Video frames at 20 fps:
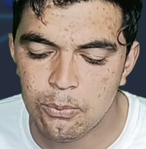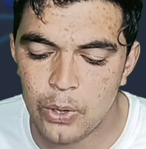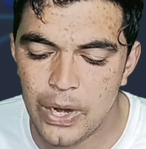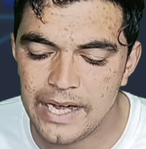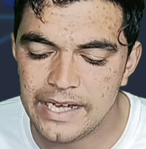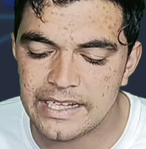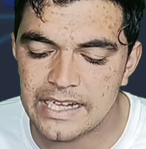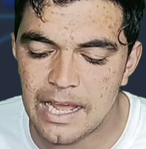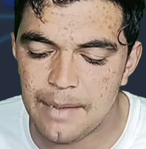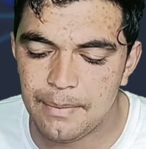
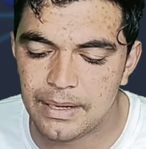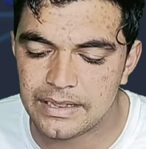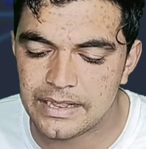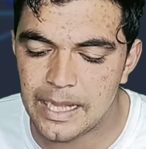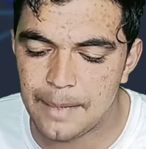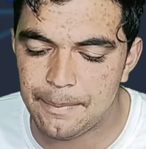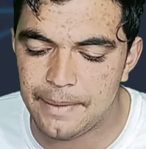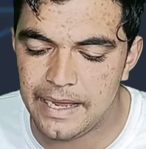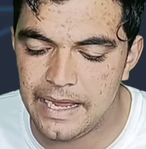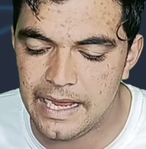पॉइंट का
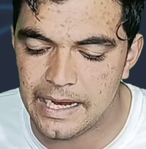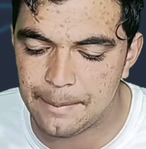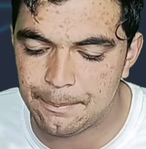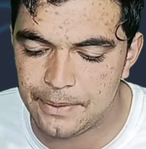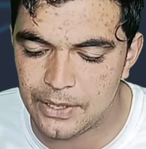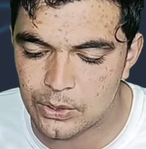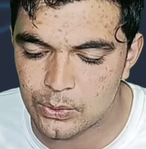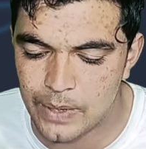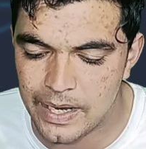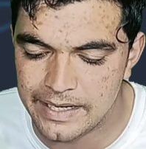मतलब एक
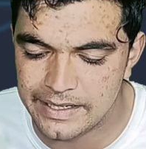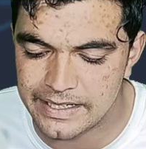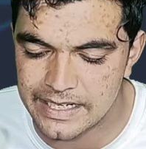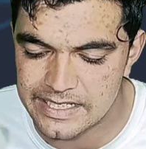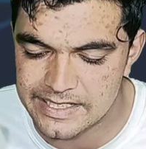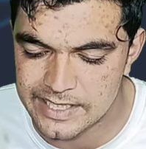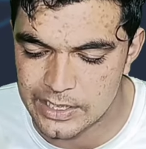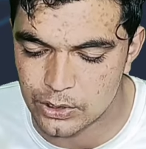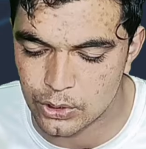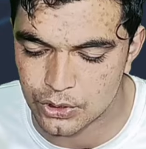बिटकॉइन
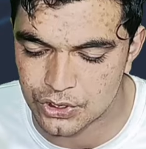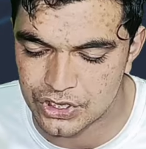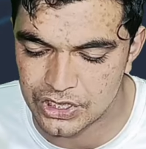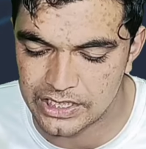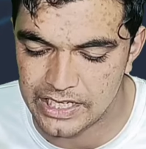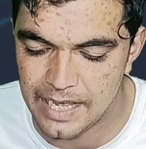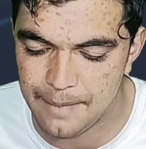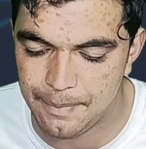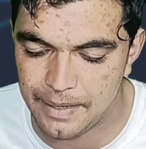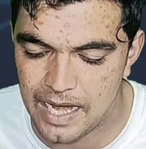के
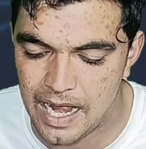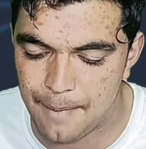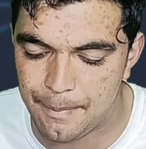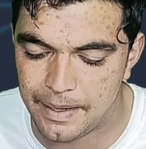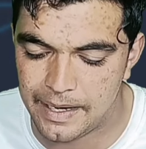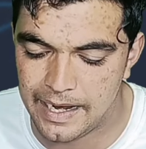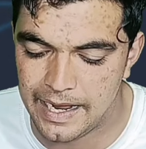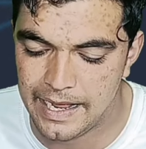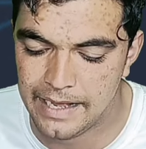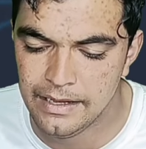सतोशी के
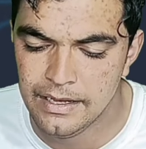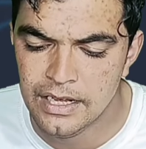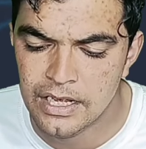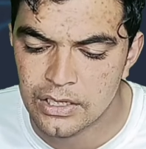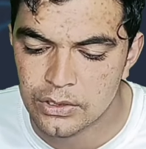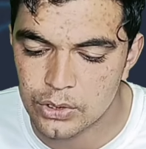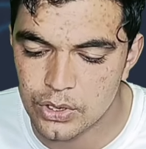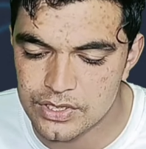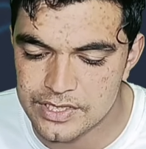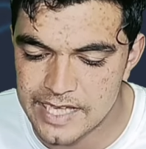बराबर है
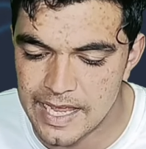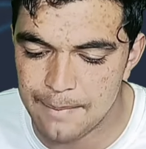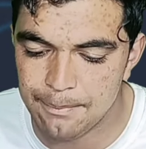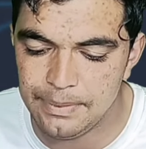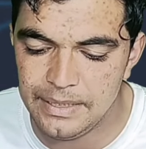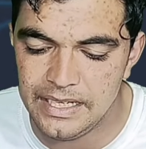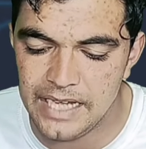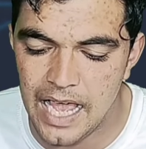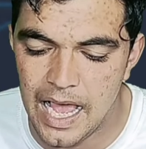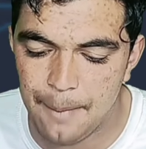तो
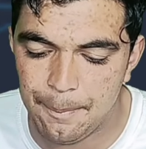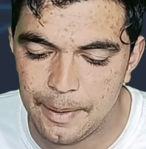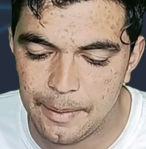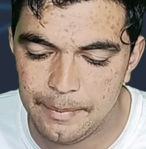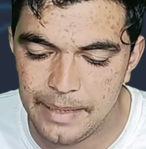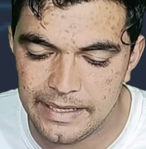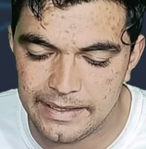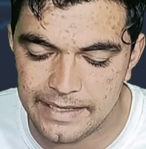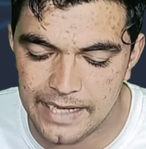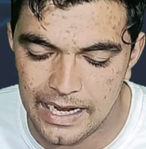सैम्पली यहाँ
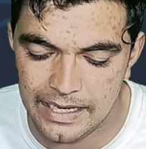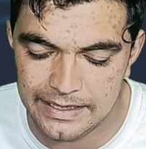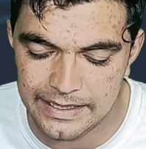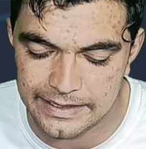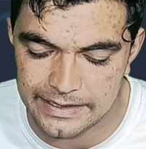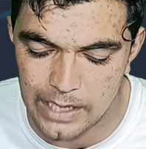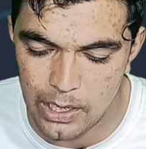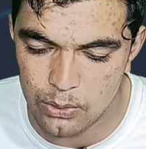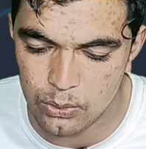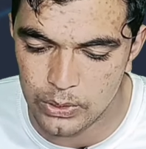पर मैं डाल
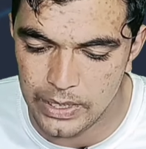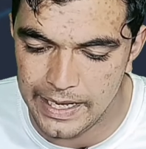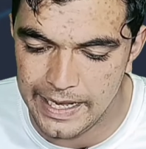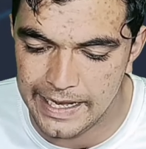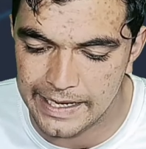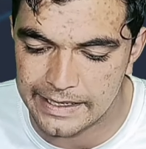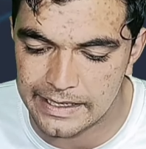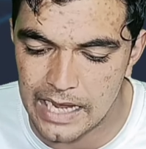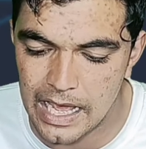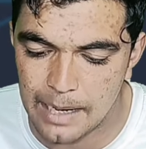देता हूं
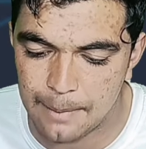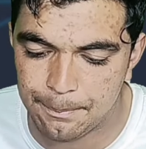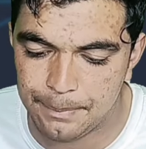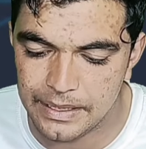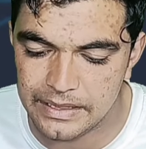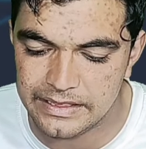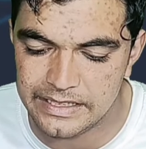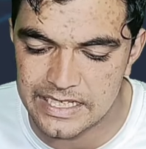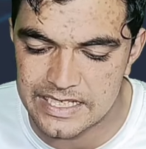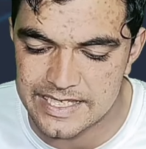एक लाख
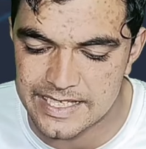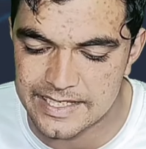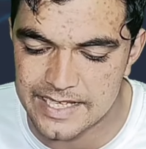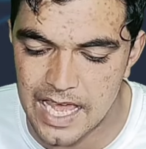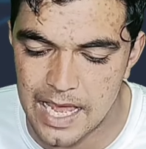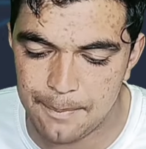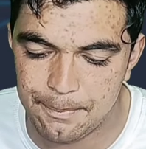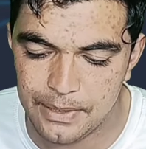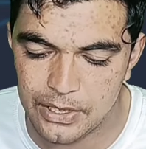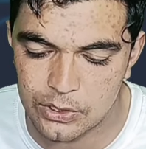बत्तीस
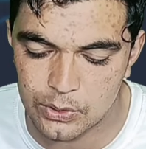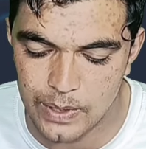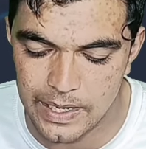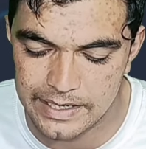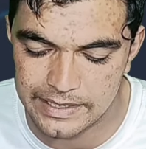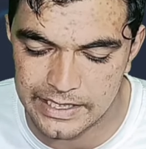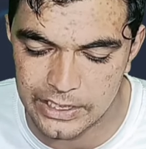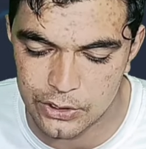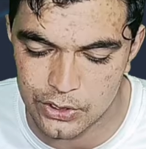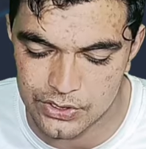हजार
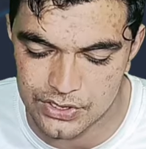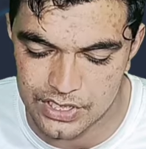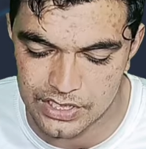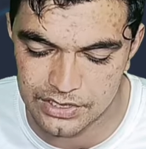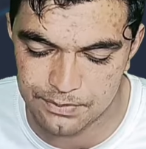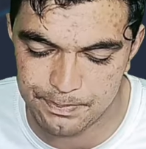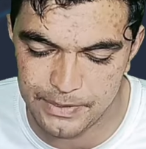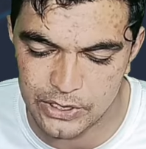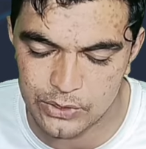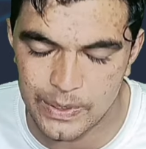बिटकॉइन के जो
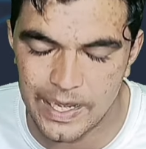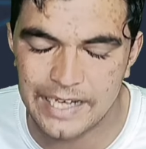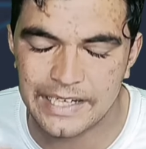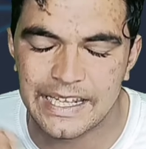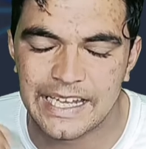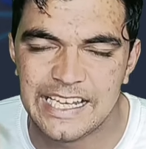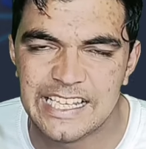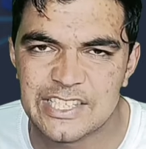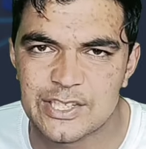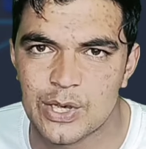बिटकॉइन
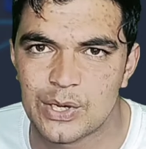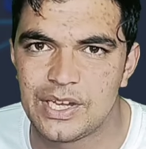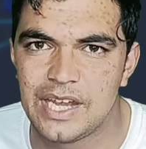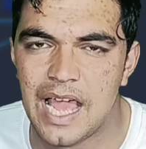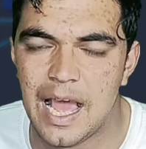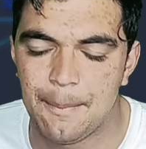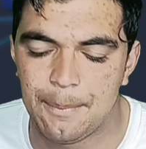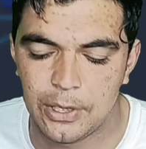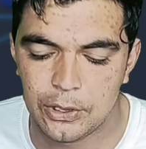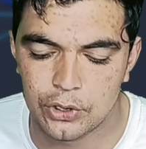के नहीं सॉरी
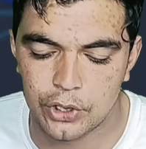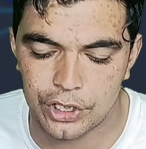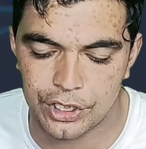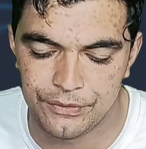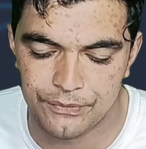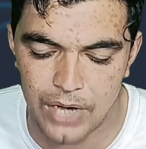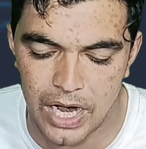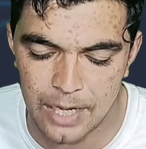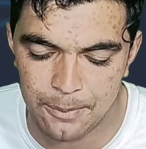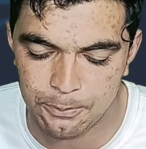यहाँ पर जो
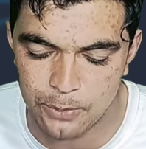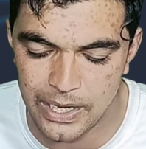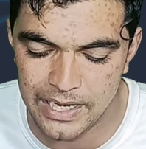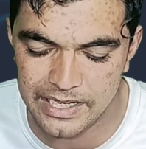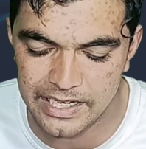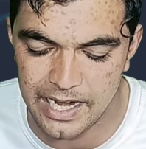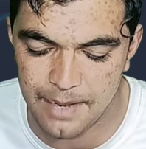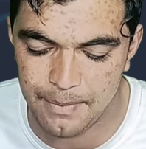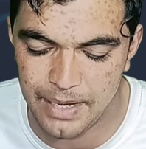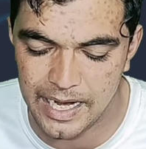रिवॉर्ड
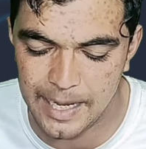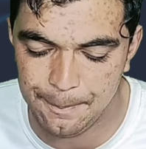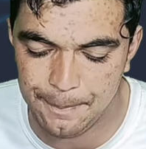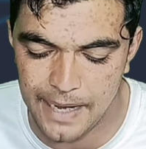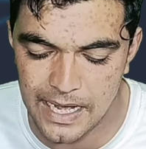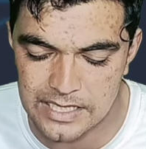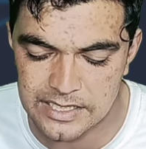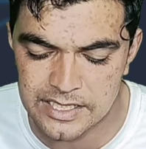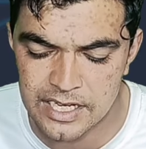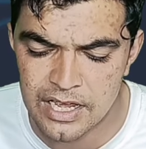पॉइंट है हमारे
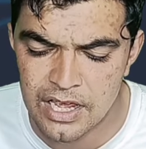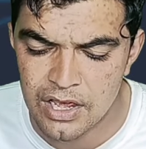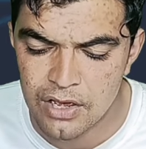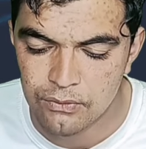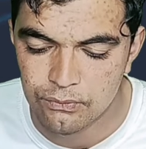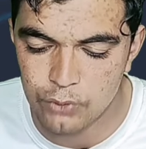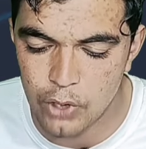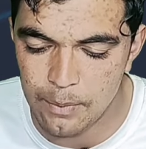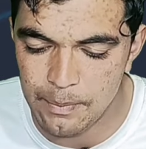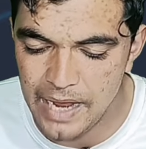पास
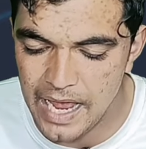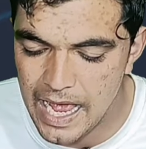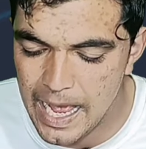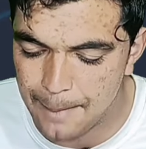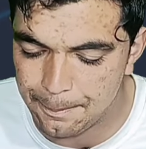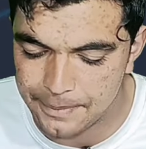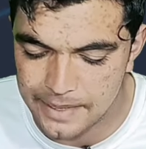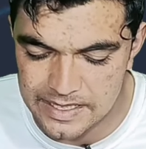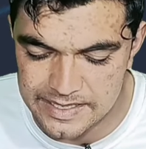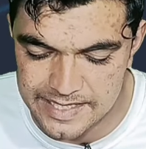वो मैं
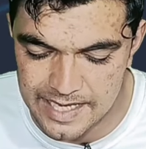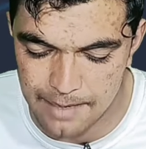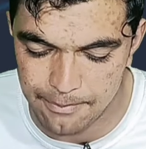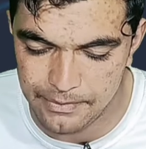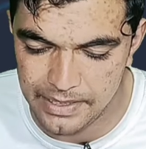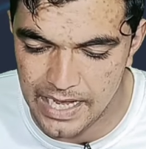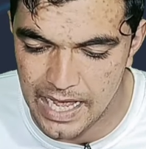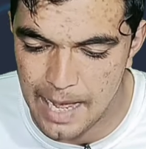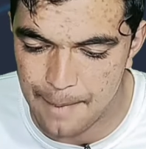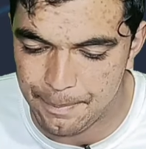आपके
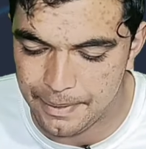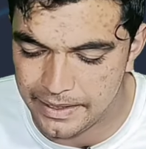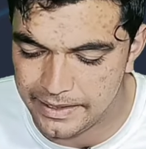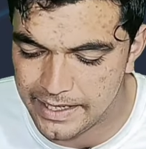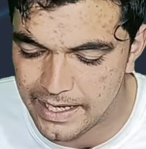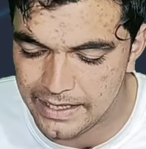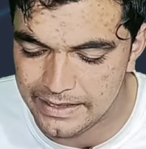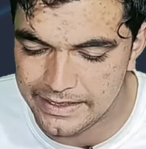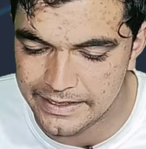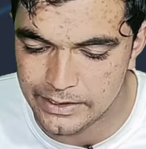सामने यहाँ पर
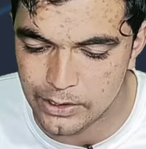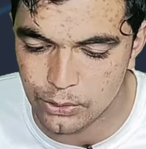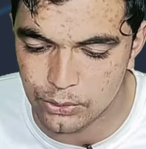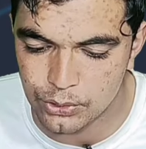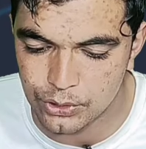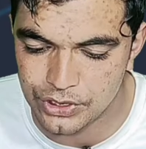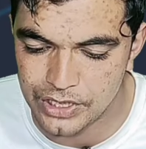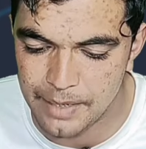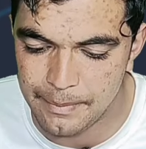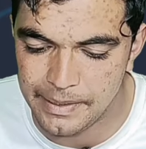डाल देता
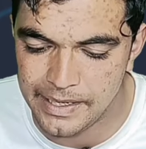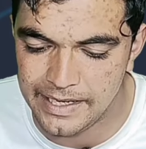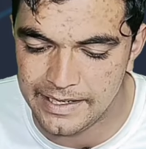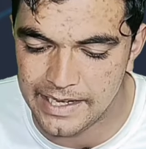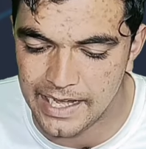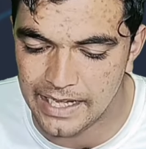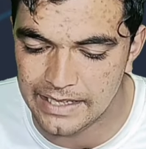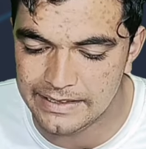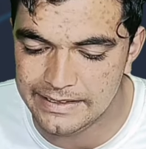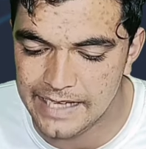हूँ तो ये मैंने
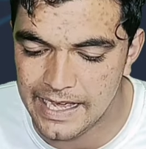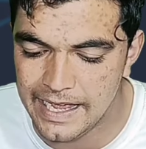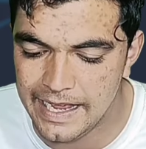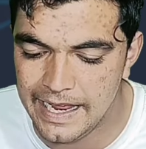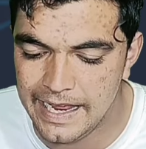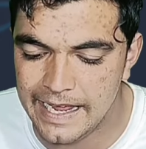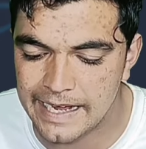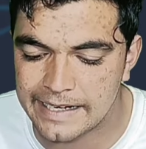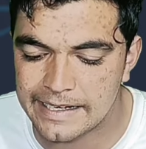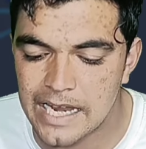डाल दिया
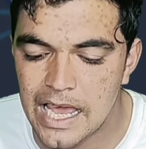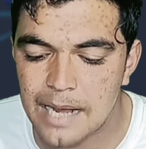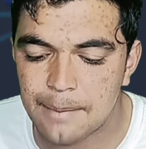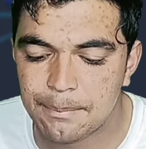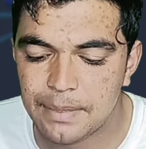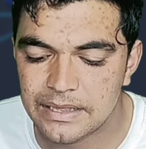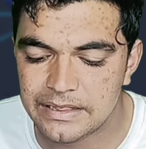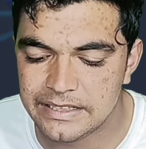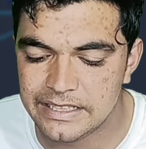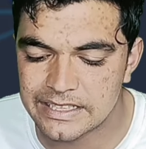है एक
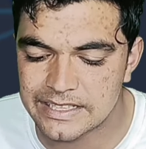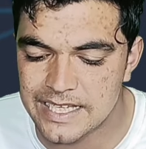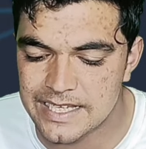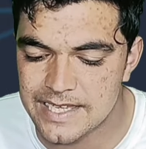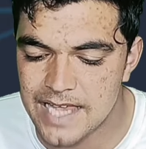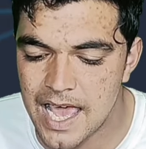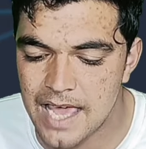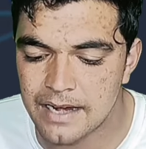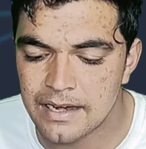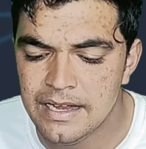लाख बत्तीस
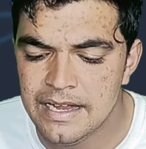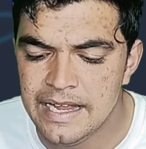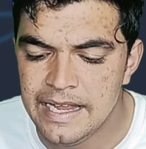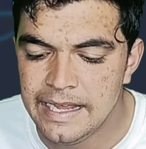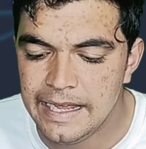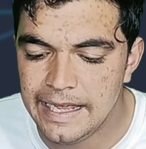हजार